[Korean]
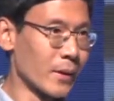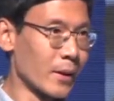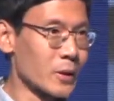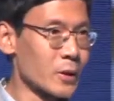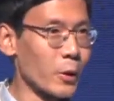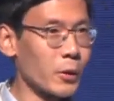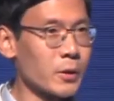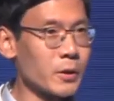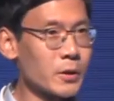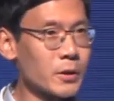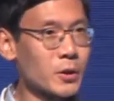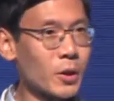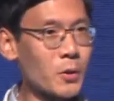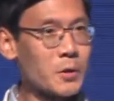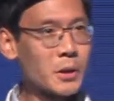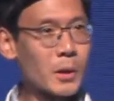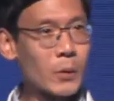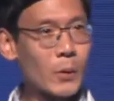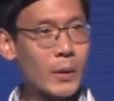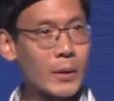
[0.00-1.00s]
저는
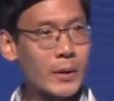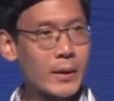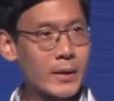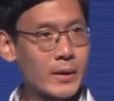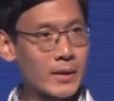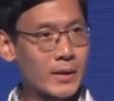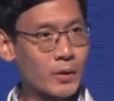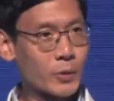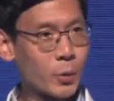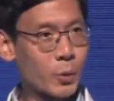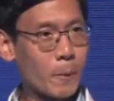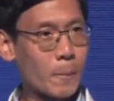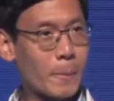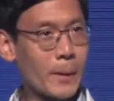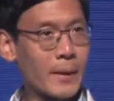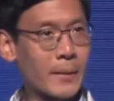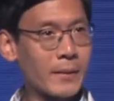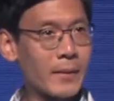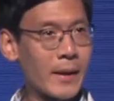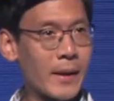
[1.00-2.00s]
전자공학과를
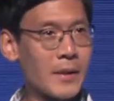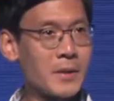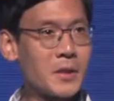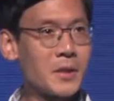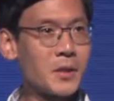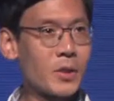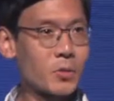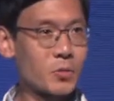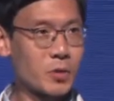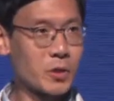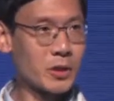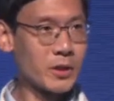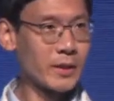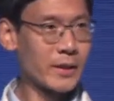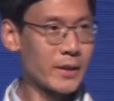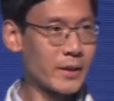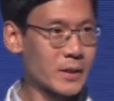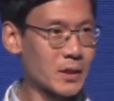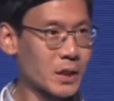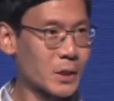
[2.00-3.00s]
졸업한 엔지니어
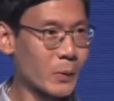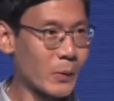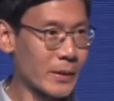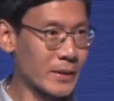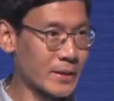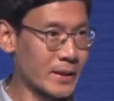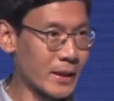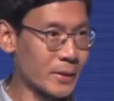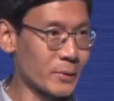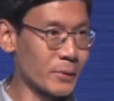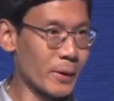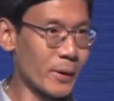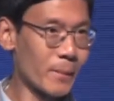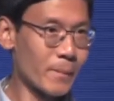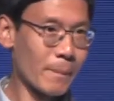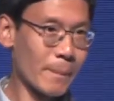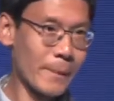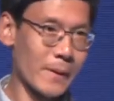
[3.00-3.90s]
출신의 치과 의사이고요.